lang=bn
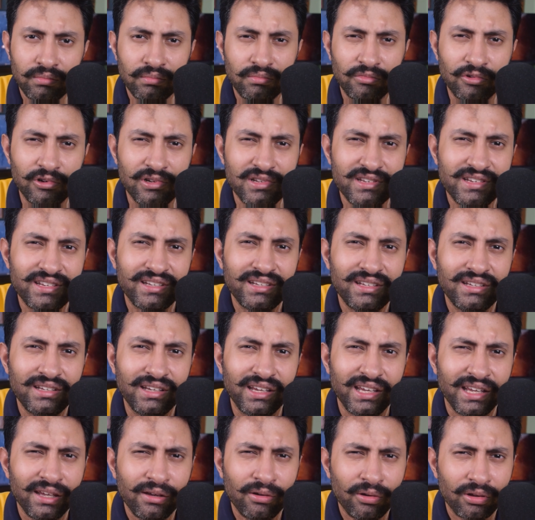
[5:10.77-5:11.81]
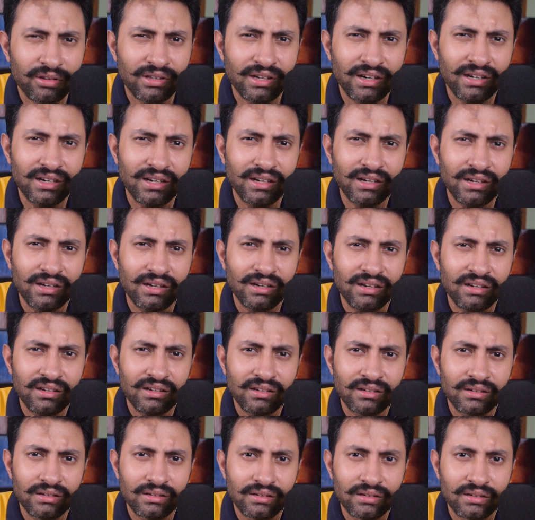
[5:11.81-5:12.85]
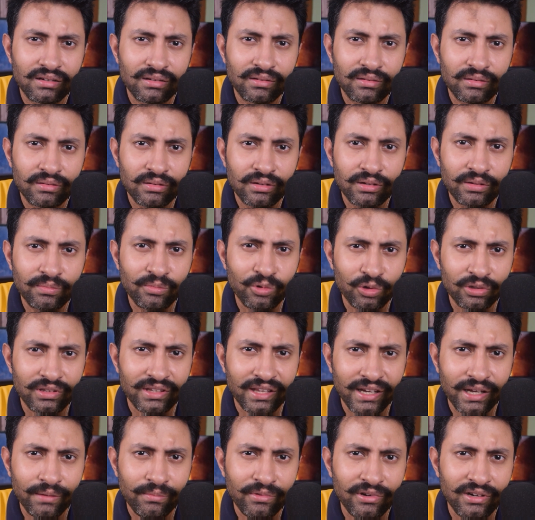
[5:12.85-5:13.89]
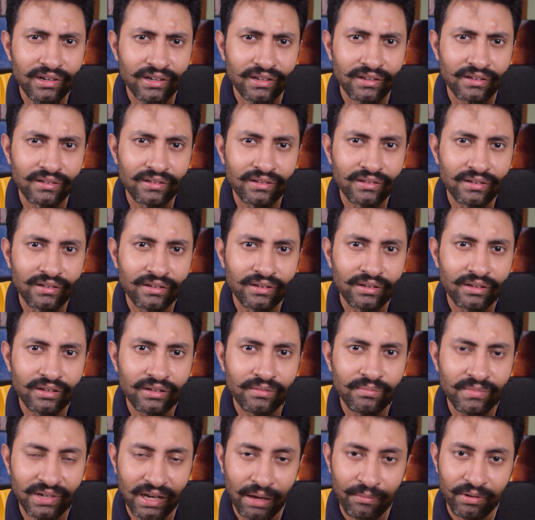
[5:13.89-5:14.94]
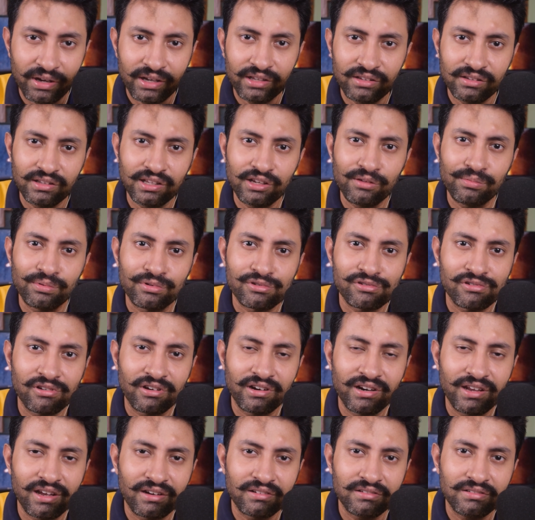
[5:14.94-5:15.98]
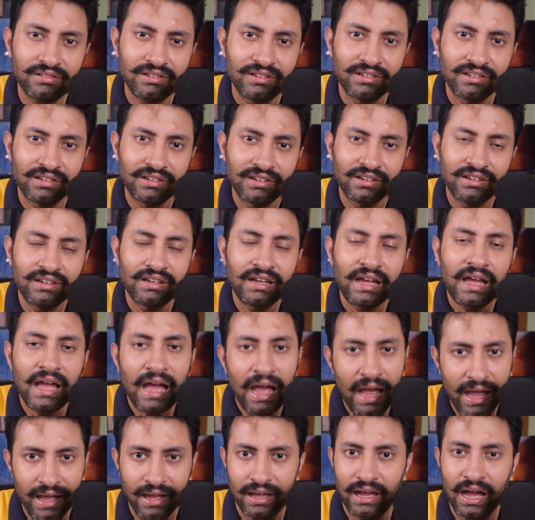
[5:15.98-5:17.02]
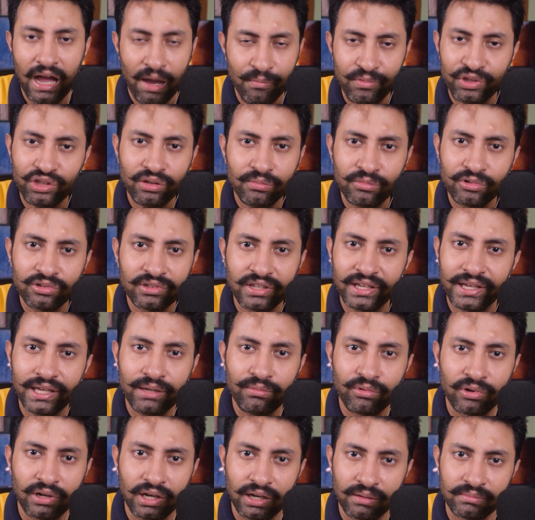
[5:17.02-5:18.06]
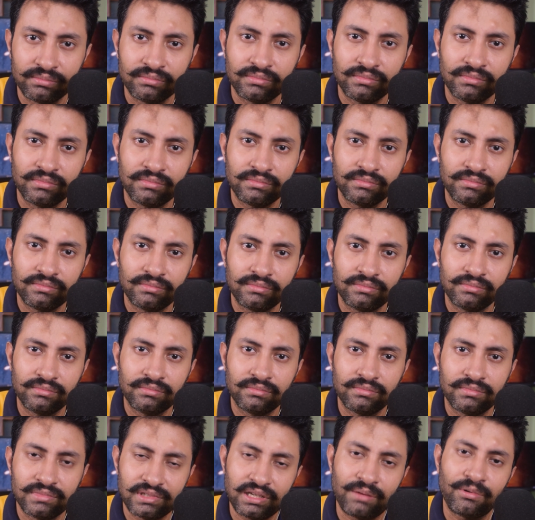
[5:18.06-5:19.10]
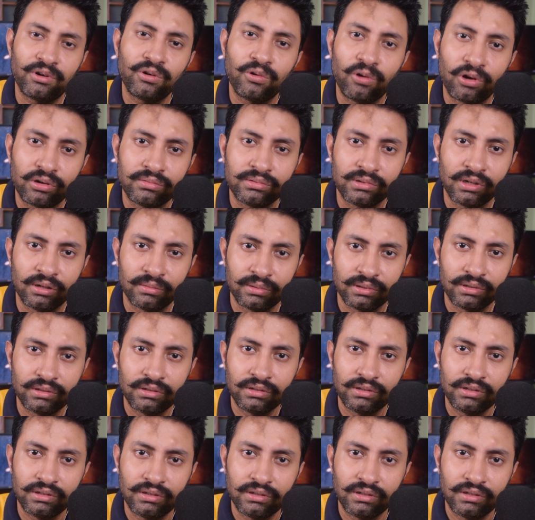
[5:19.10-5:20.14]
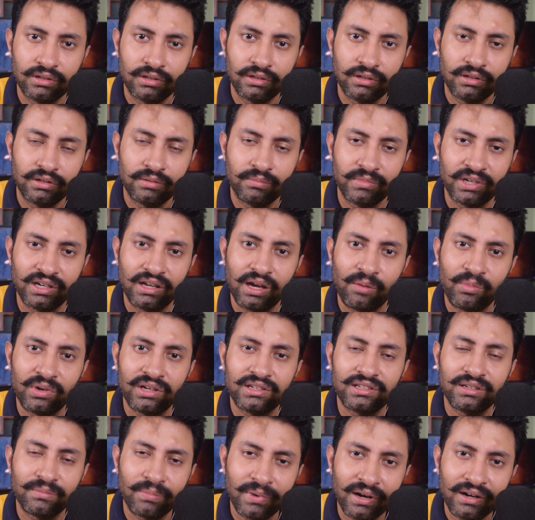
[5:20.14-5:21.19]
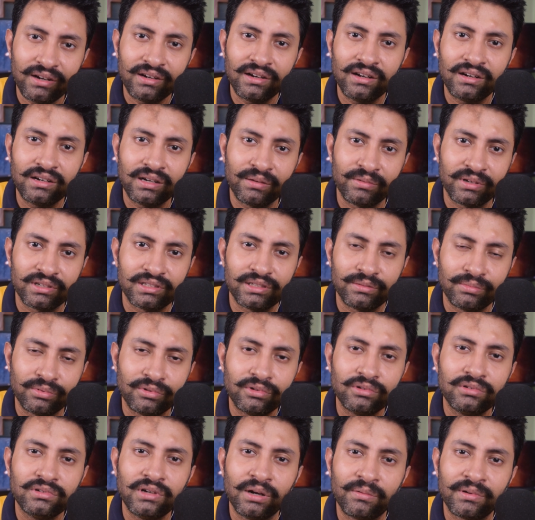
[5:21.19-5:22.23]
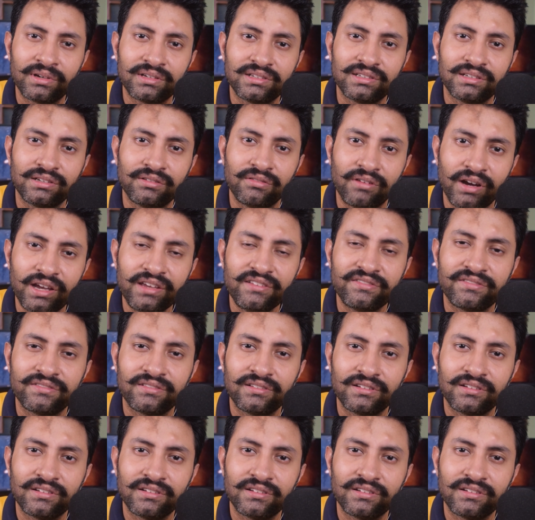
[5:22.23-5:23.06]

বলছি এই কথাটা মন থেকে বললে মানে আমাকে যদি কেউ প্রশ্ন করে এখন হ্যাঁ আমি তো মন থেকেই বললাম যে আমার গর্ব হবে মানে আমার যে পার্টনার আমার যে বউ আমার যে ওয়াইফ